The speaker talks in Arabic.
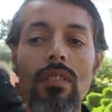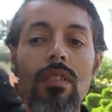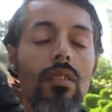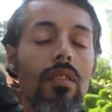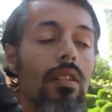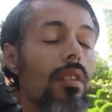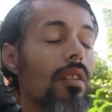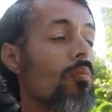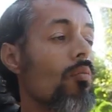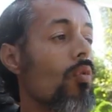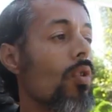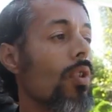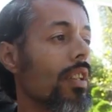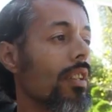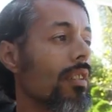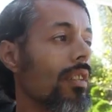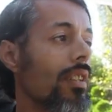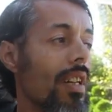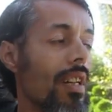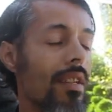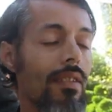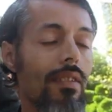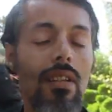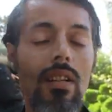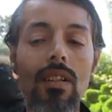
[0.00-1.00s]

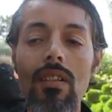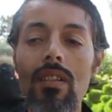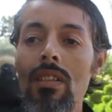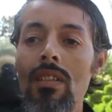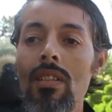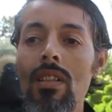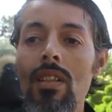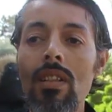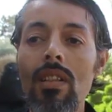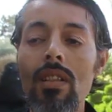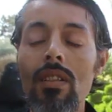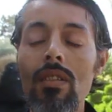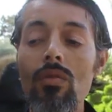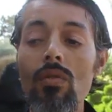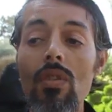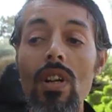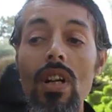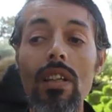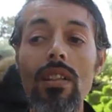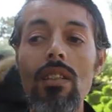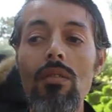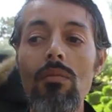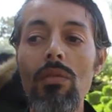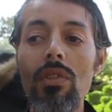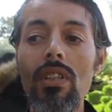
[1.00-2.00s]
مكدسه
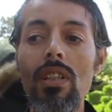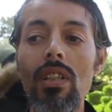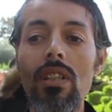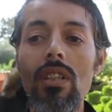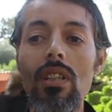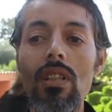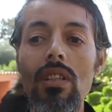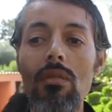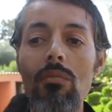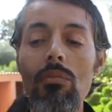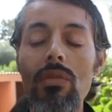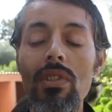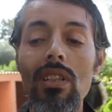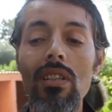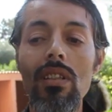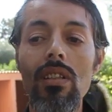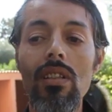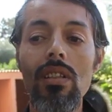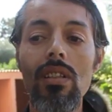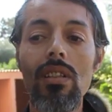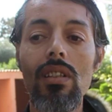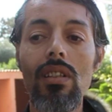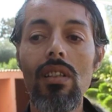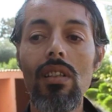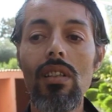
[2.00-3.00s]
تعاني من
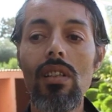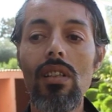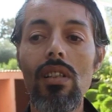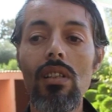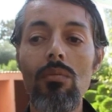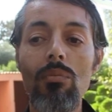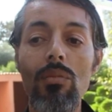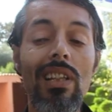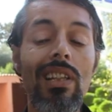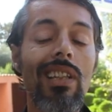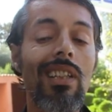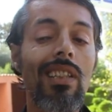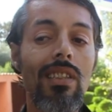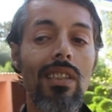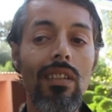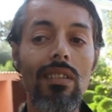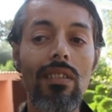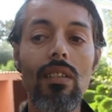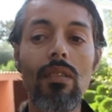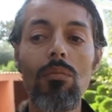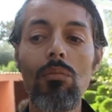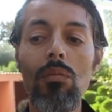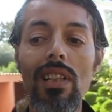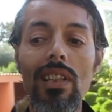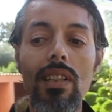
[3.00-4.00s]
من
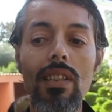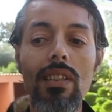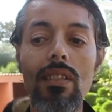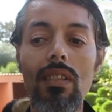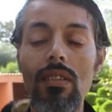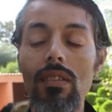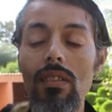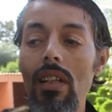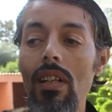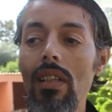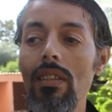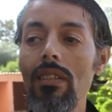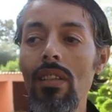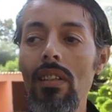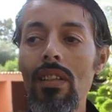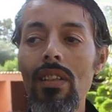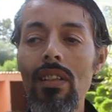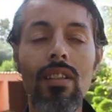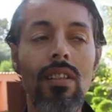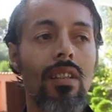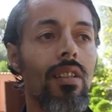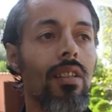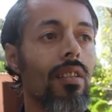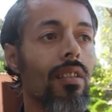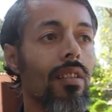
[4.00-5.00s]
من الاكتظاظ
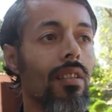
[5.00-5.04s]
شحال